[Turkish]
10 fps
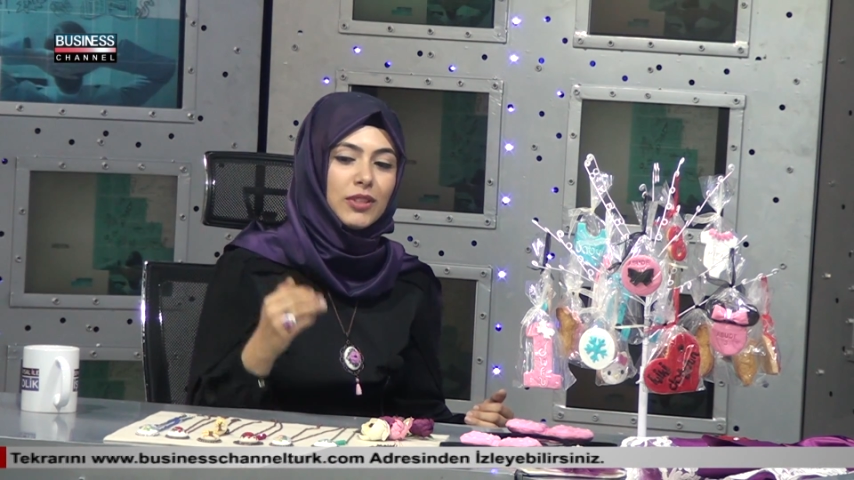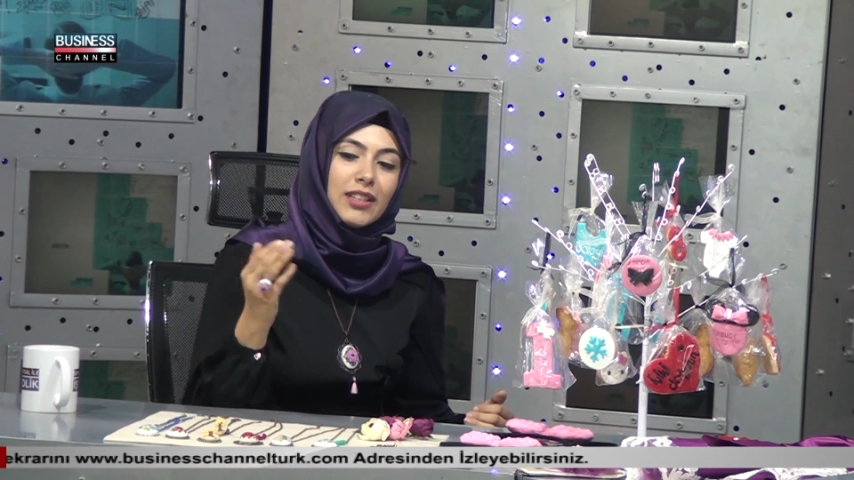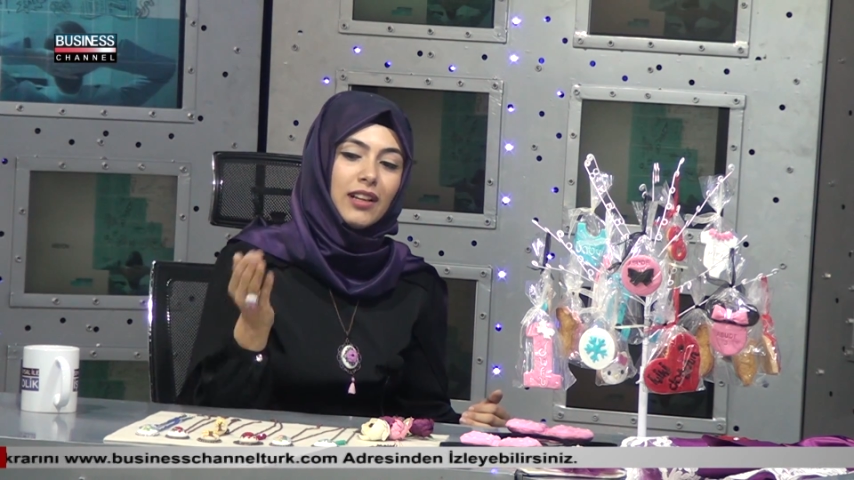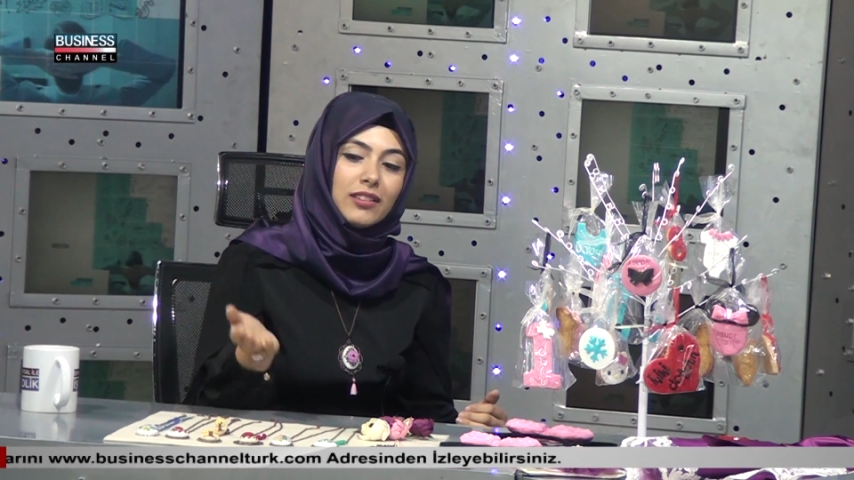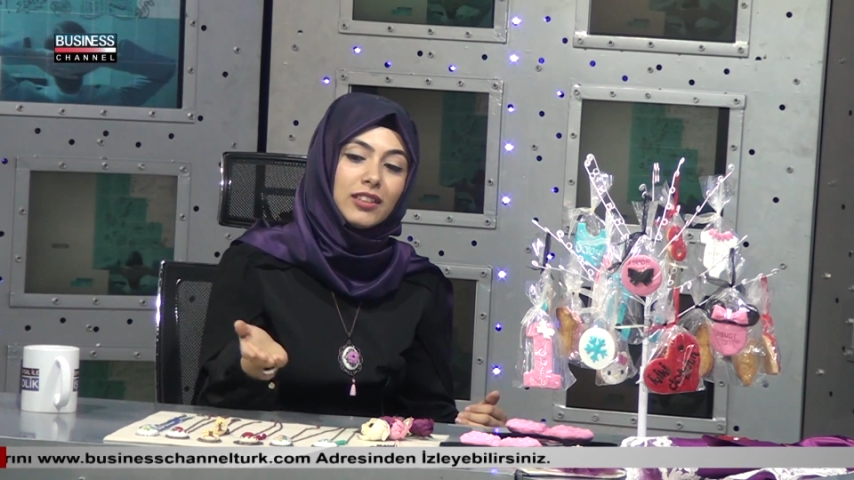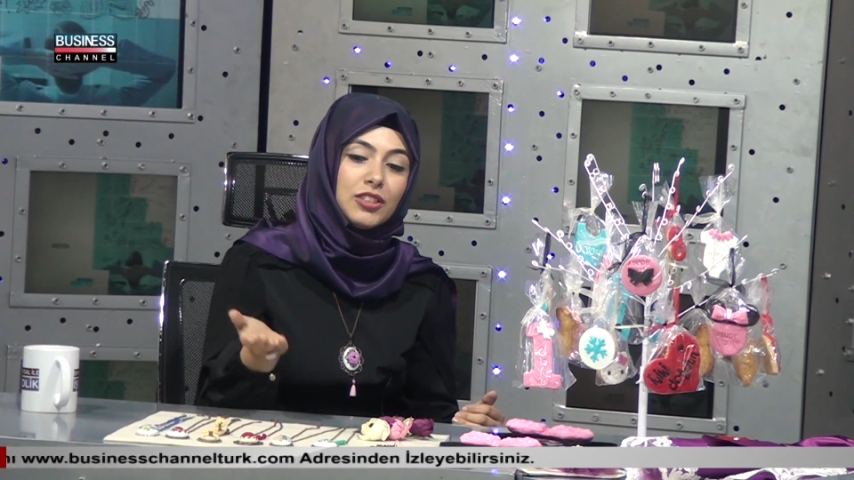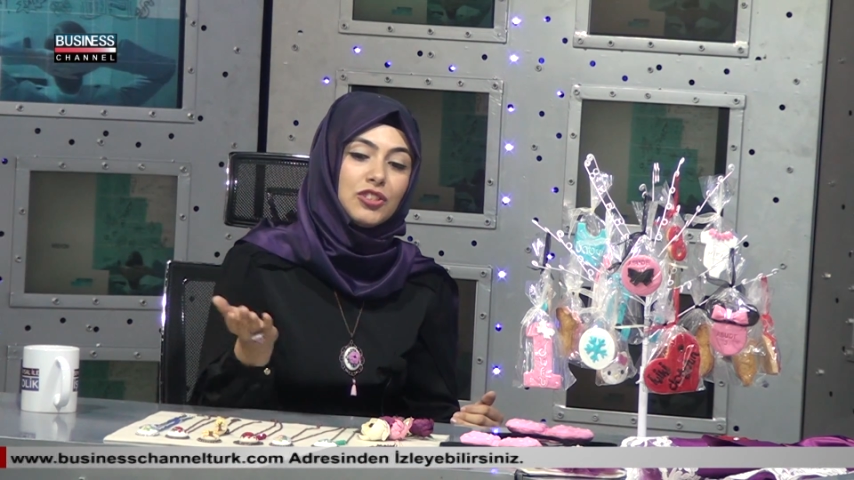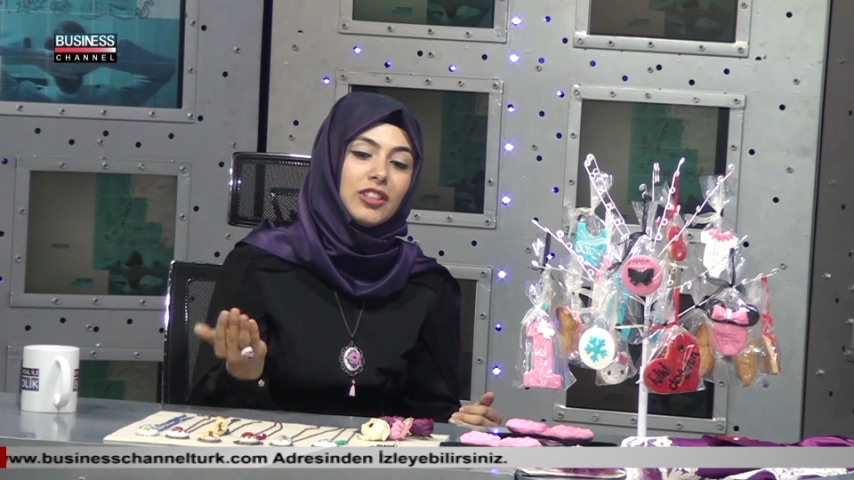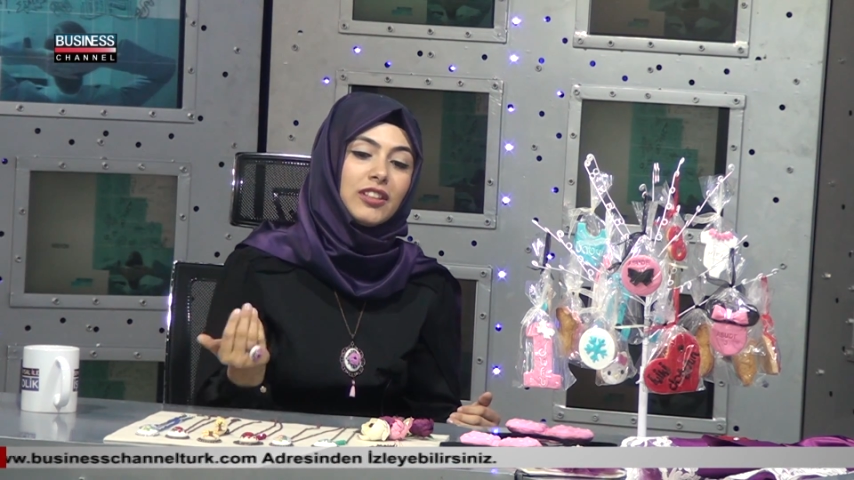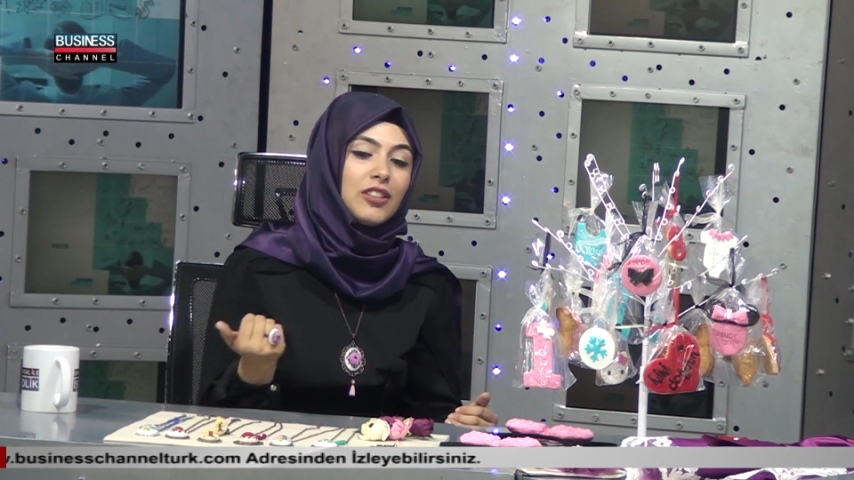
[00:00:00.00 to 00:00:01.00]
mesela
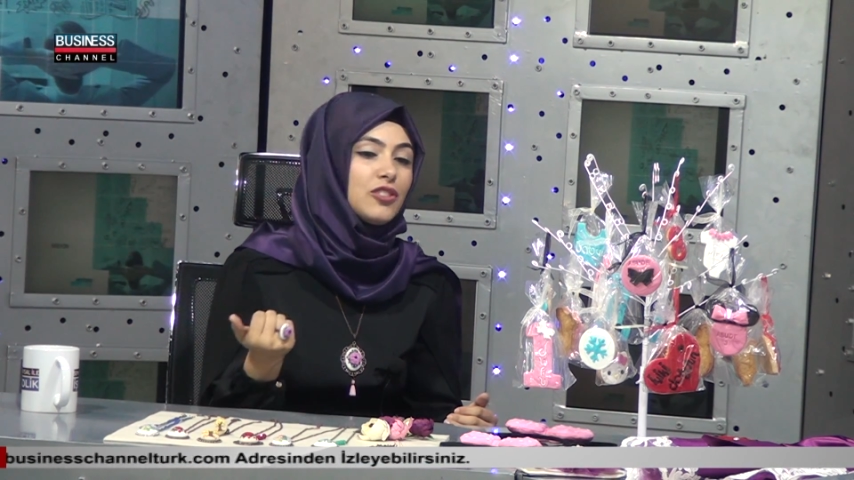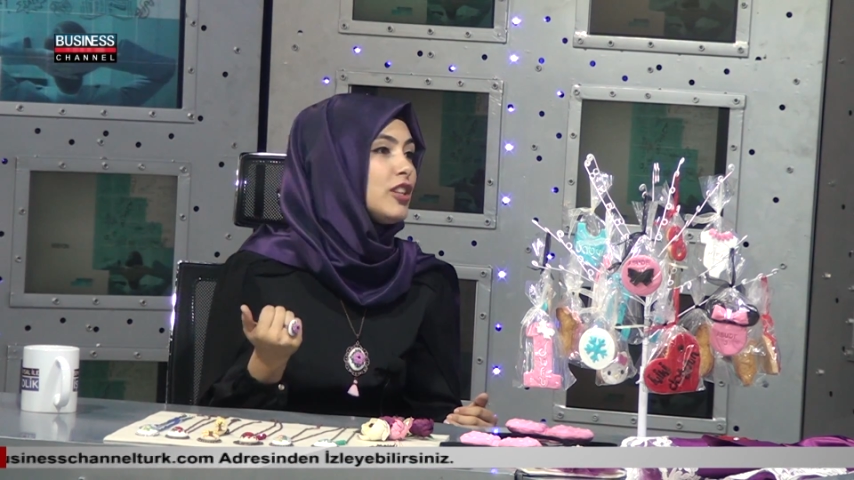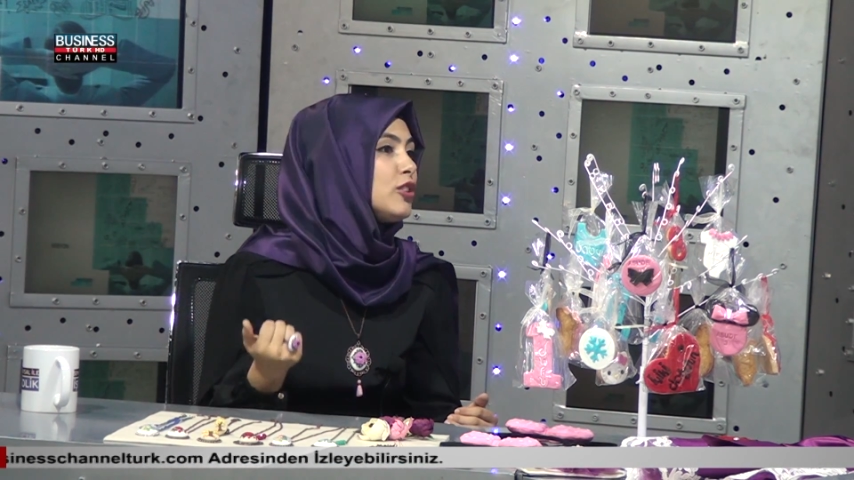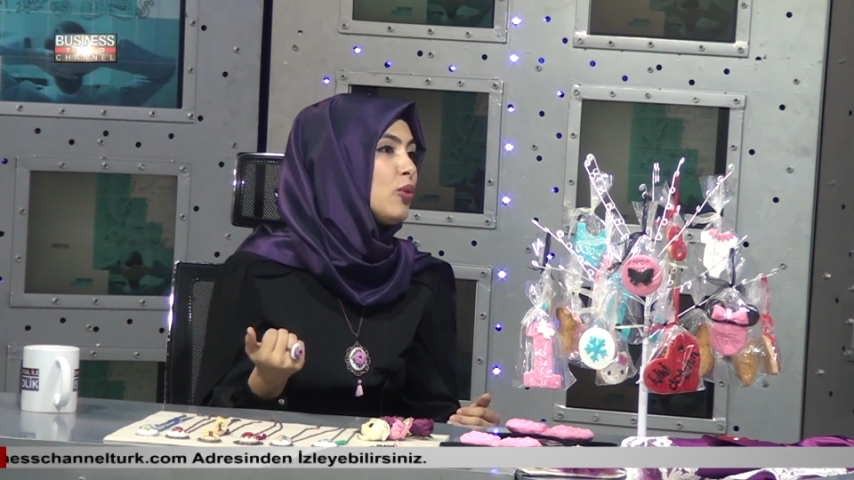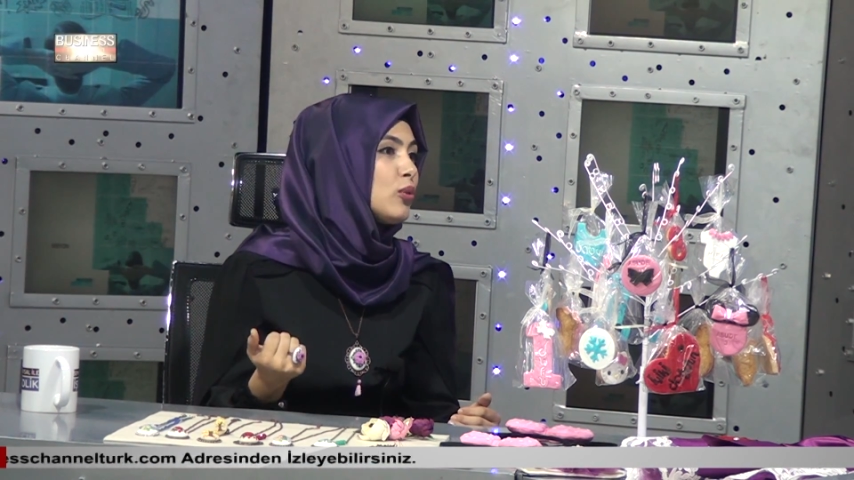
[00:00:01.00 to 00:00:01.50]
nakış denen şeyin ne